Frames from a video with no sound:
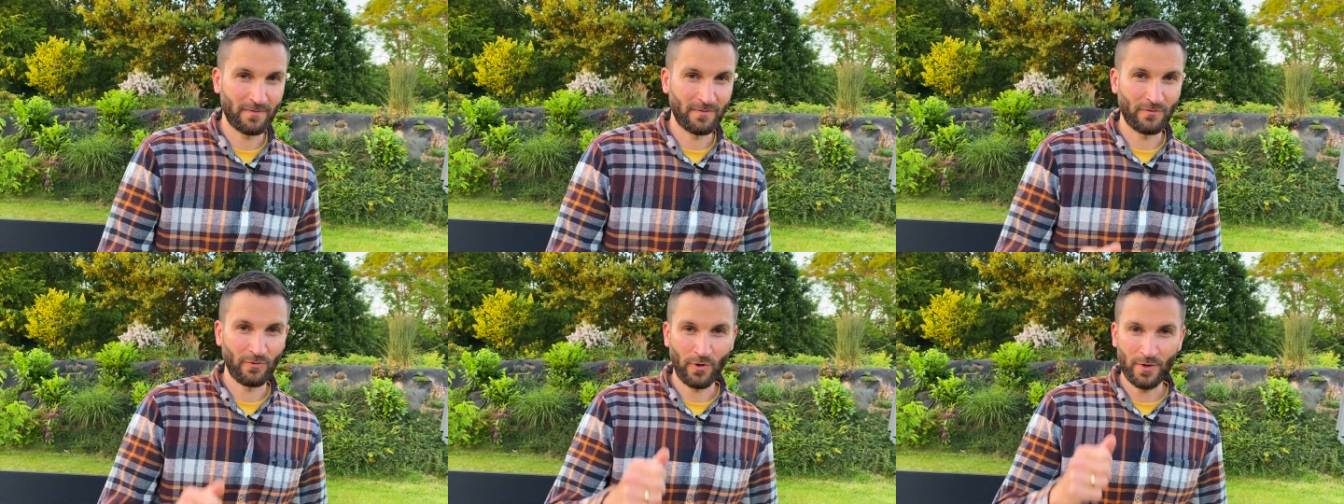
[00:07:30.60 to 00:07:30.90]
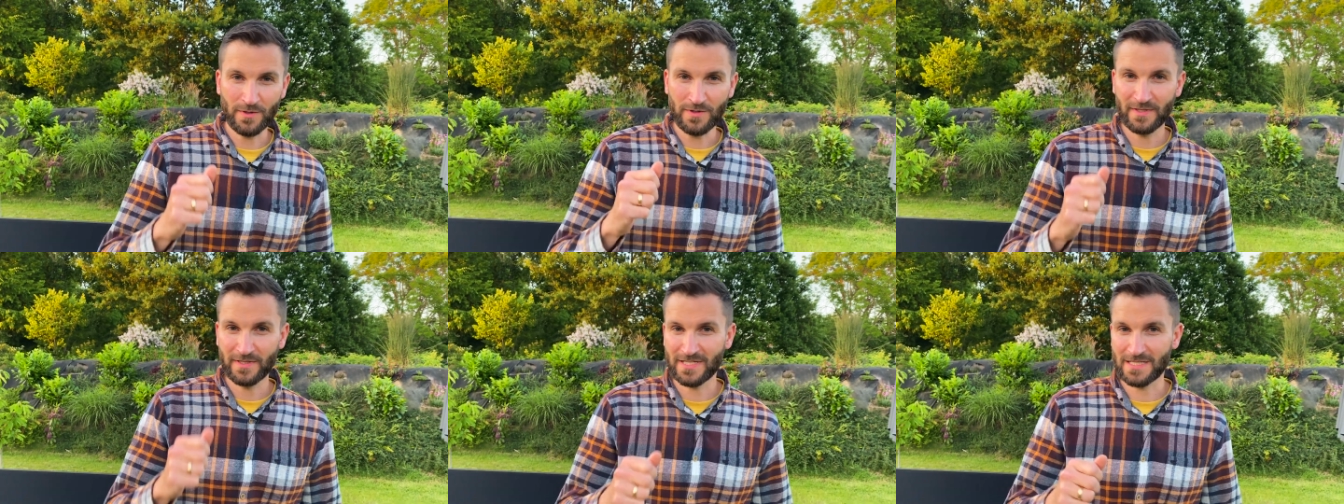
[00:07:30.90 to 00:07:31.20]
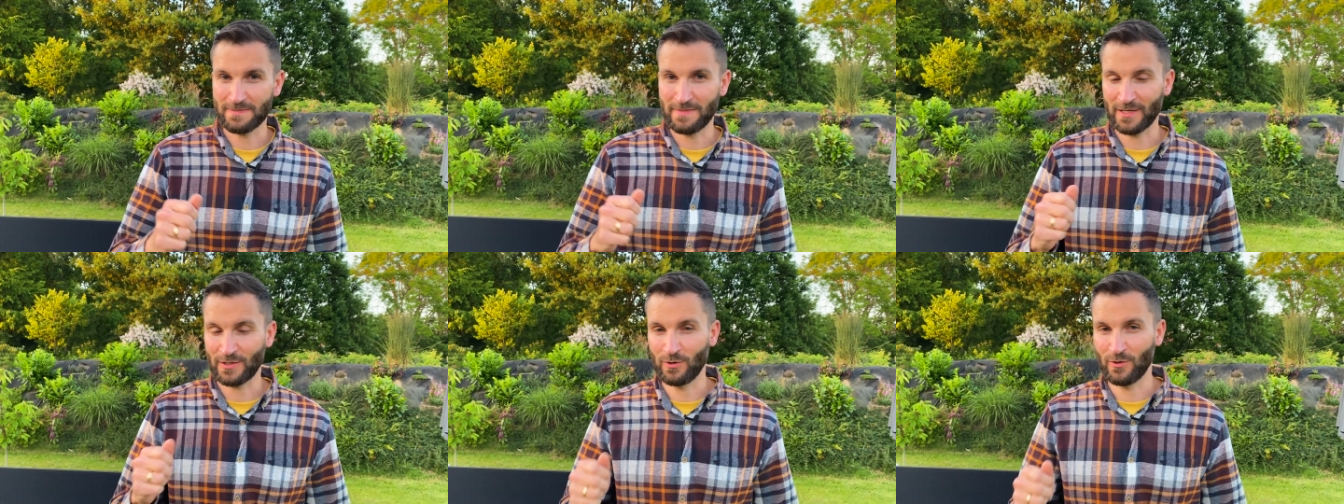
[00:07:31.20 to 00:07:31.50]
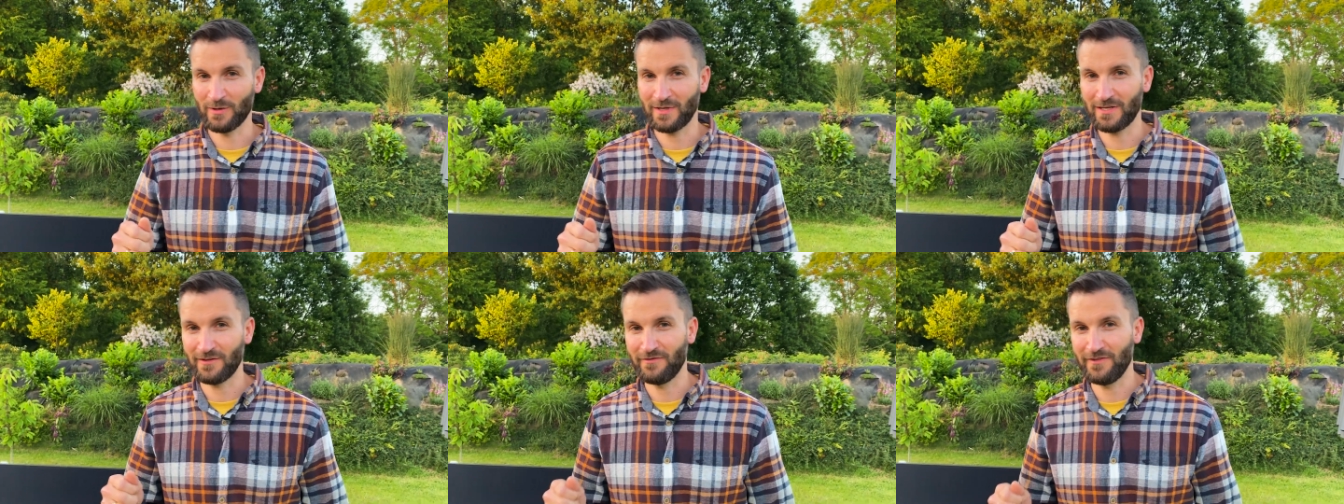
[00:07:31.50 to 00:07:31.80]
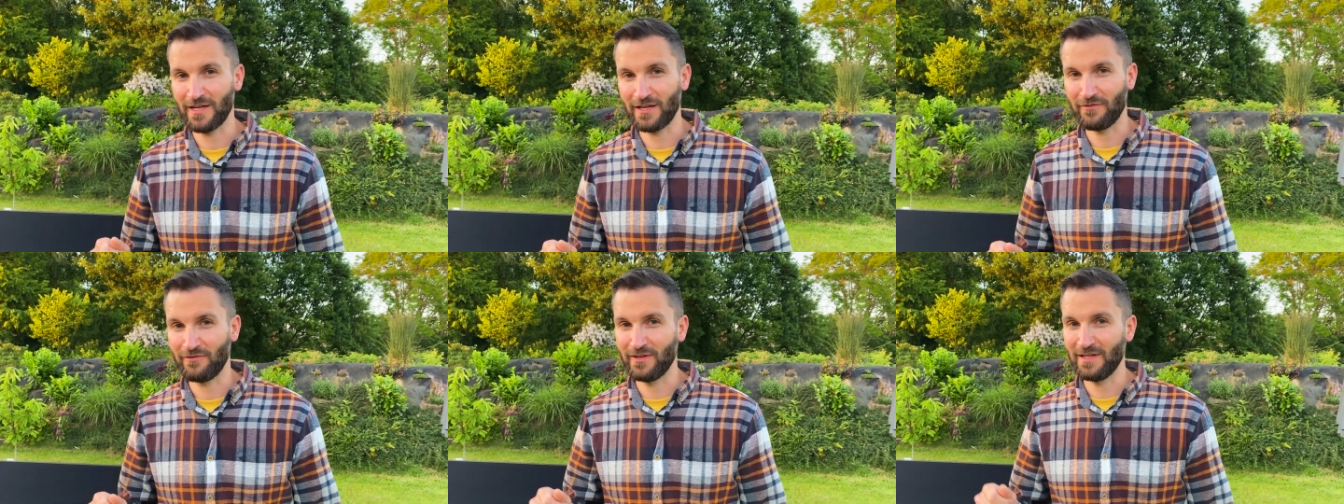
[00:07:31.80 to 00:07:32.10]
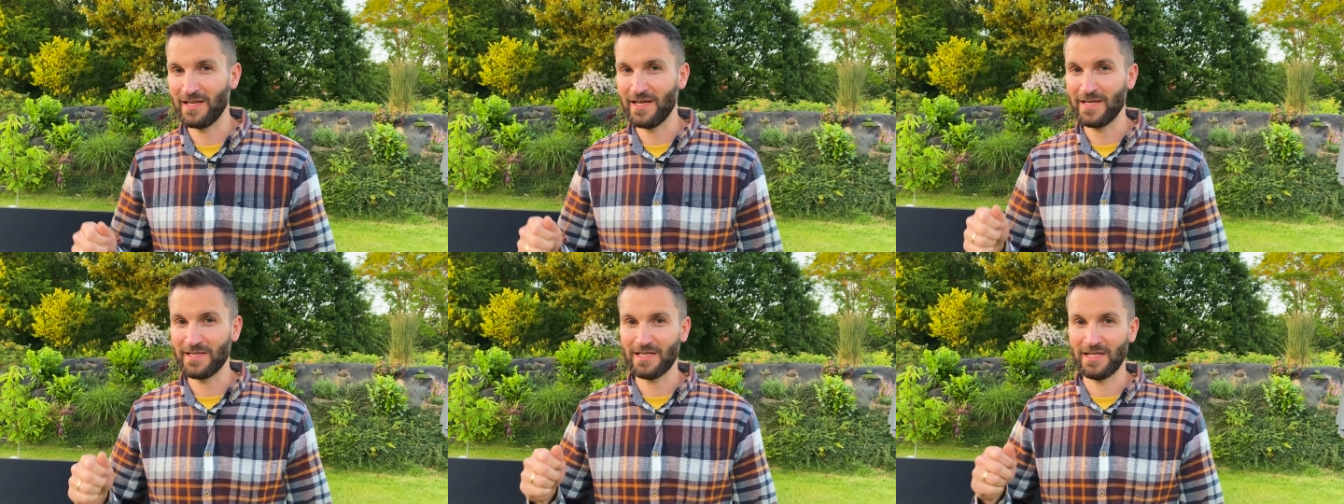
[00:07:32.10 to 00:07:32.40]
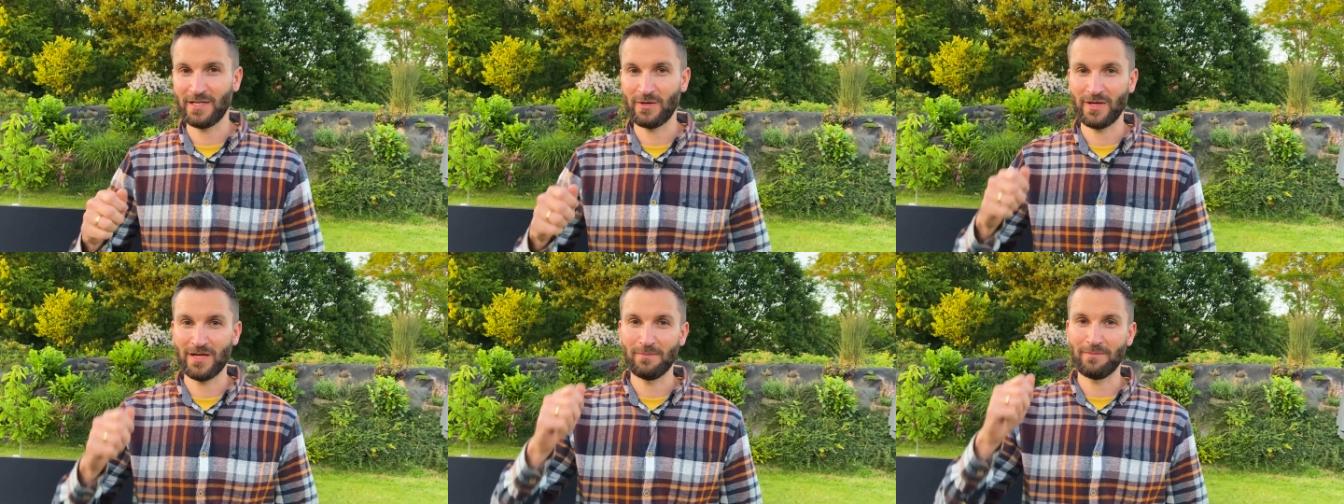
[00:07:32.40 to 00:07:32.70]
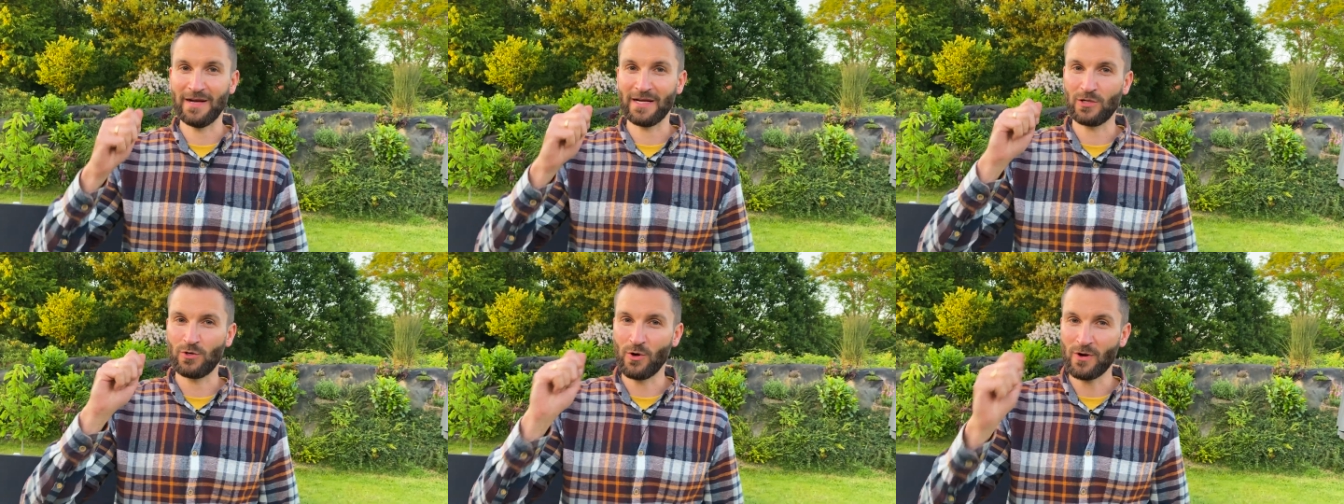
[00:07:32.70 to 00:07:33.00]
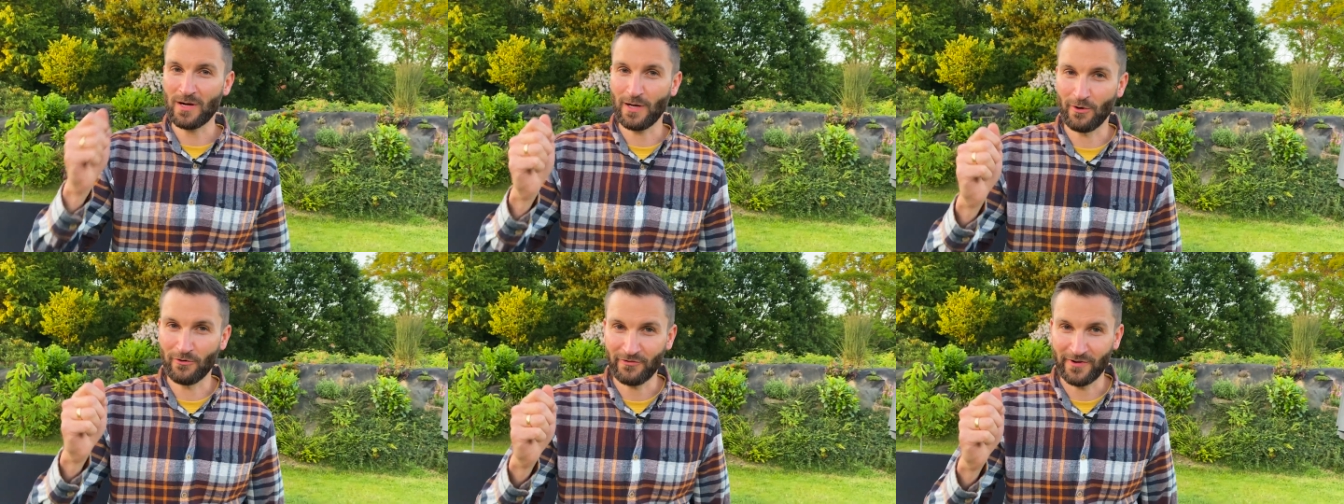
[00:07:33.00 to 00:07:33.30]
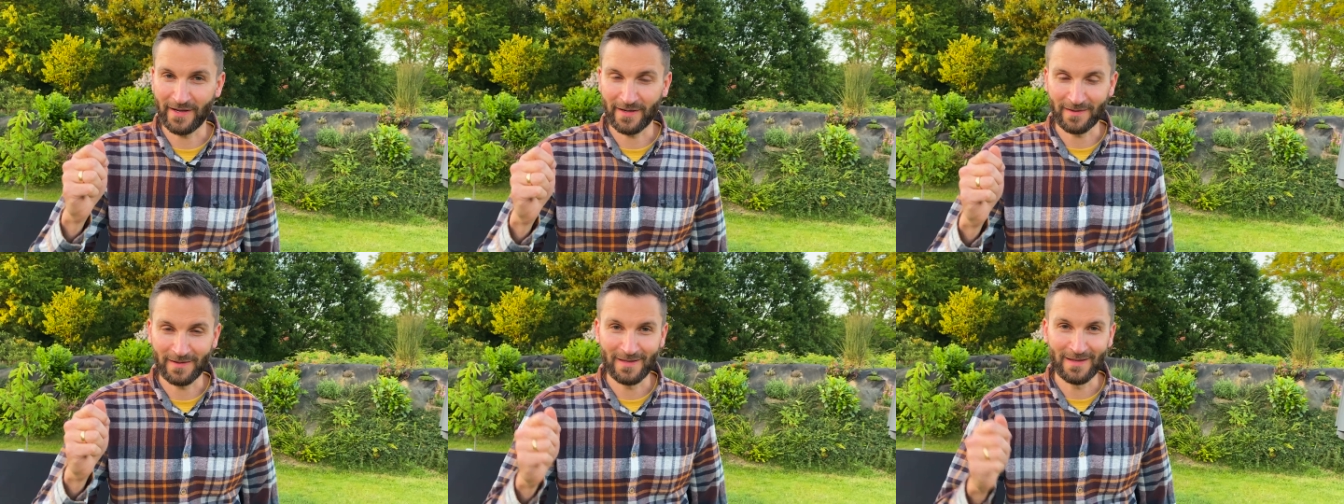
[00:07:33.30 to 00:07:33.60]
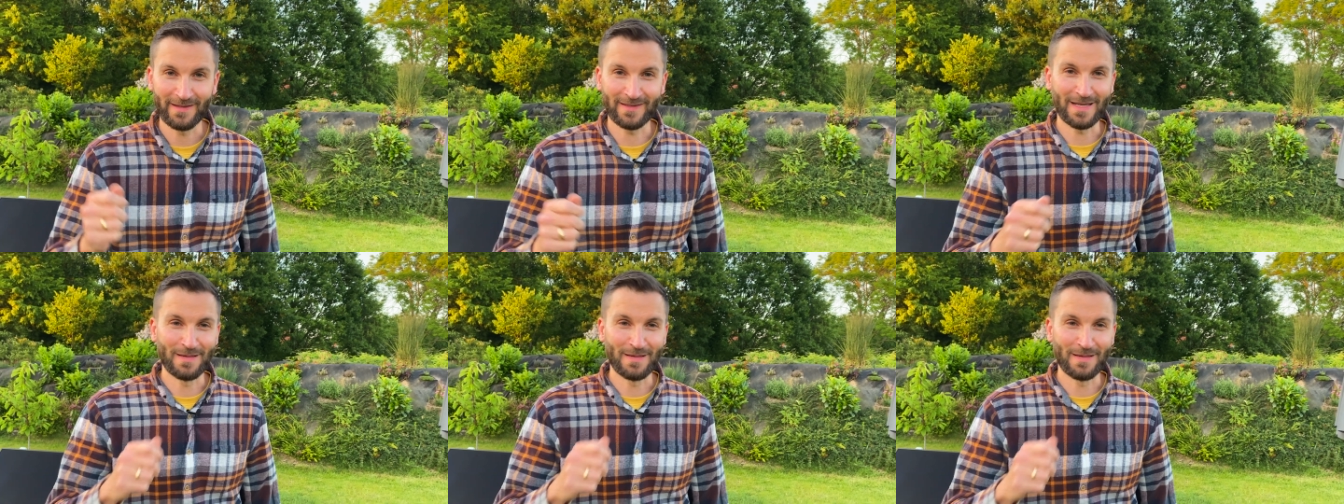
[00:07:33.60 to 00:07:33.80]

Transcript: wollt ihr das Balkonkraftwerk vielleicht an eurem Balkon aufhängen,